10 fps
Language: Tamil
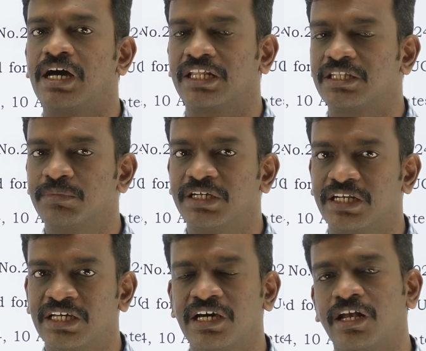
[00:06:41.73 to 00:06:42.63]
அர்த்தமே
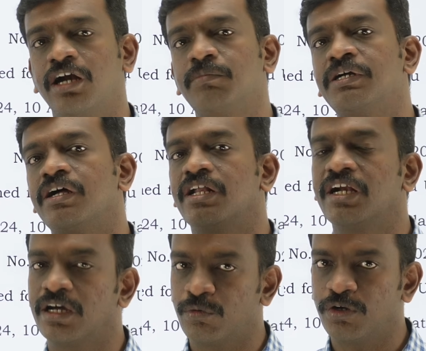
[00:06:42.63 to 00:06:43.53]
இல்லை அலாட்மெண்ட்
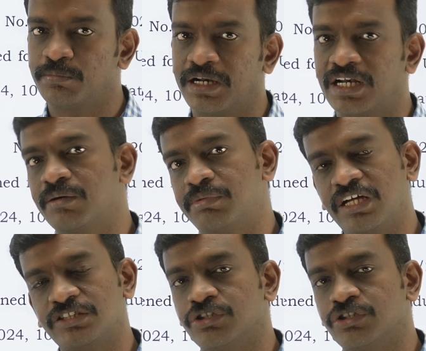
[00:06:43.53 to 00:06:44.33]
ஆர்டரே டவுன்லோட் பண்ணல அப்படின்னா